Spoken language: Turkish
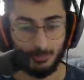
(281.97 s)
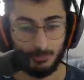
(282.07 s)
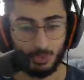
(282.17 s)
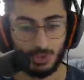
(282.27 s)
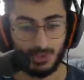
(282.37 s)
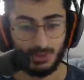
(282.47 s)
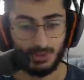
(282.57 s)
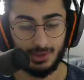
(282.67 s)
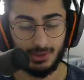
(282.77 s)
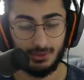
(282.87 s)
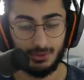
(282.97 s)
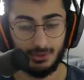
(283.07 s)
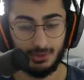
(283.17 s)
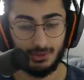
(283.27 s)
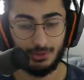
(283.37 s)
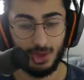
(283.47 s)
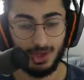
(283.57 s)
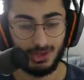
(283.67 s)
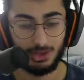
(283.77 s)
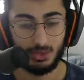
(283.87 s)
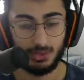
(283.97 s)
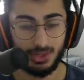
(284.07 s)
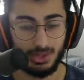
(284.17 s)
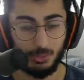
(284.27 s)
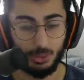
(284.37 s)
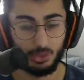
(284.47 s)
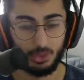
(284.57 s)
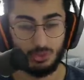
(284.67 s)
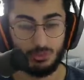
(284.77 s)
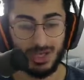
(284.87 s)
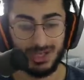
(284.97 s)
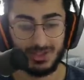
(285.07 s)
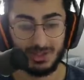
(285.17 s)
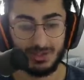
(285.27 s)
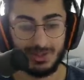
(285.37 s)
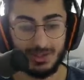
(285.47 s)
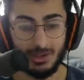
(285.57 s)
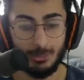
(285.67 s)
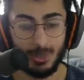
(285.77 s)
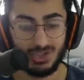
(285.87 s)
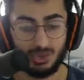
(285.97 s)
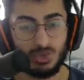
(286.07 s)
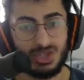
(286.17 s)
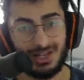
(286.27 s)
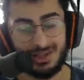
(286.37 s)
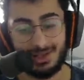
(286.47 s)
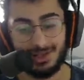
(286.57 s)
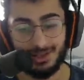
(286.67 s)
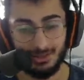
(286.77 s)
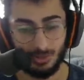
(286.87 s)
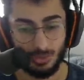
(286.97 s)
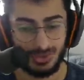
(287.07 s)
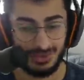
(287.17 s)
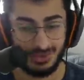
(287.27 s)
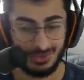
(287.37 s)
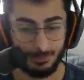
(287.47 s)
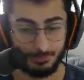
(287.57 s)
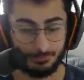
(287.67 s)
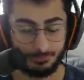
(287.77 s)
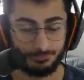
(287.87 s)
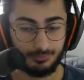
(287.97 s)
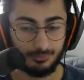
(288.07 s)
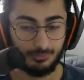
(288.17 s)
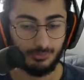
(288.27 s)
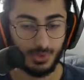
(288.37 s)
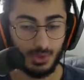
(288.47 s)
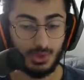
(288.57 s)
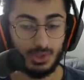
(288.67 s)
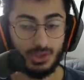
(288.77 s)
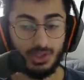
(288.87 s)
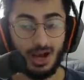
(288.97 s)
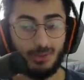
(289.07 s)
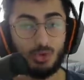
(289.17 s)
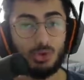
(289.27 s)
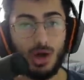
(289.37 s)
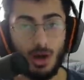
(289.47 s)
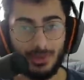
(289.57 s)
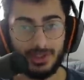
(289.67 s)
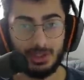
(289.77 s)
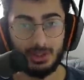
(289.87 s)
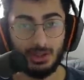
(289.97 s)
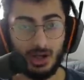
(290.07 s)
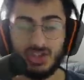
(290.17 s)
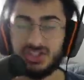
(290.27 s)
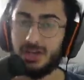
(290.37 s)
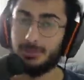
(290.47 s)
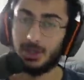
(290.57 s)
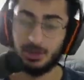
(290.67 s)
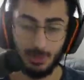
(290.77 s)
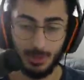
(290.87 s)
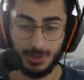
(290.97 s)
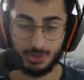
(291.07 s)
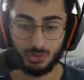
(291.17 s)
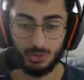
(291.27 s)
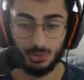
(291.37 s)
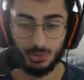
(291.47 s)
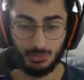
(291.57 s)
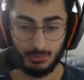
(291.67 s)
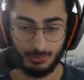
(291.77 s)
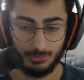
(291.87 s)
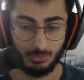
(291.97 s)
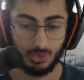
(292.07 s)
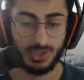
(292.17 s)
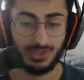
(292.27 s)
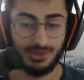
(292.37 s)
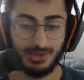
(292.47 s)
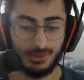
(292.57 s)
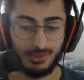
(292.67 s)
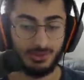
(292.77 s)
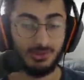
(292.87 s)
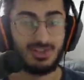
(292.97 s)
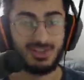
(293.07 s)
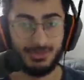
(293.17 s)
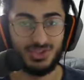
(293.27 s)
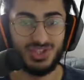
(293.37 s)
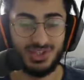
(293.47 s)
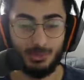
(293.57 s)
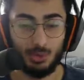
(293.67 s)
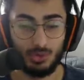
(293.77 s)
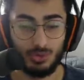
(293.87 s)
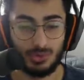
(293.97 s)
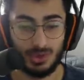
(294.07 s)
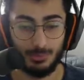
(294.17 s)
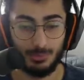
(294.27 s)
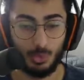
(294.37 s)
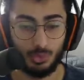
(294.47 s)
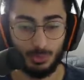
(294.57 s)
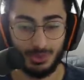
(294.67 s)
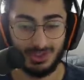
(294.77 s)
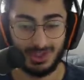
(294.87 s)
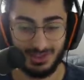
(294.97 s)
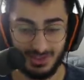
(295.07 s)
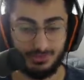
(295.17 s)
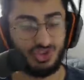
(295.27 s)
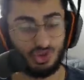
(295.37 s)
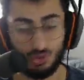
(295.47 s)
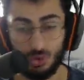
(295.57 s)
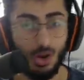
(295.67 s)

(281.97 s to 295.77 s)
Bu şekilde aracı kullanabiliyorsunuz. Birazdan sizlere başka özellikler daha da göstereceğim. Ee, yağmurlu havada acayip kaymaya başlıyor. Bu şekilde de sıfır çizebiliyorsunuz. Yani otomatik kendi sıfır çiziyor.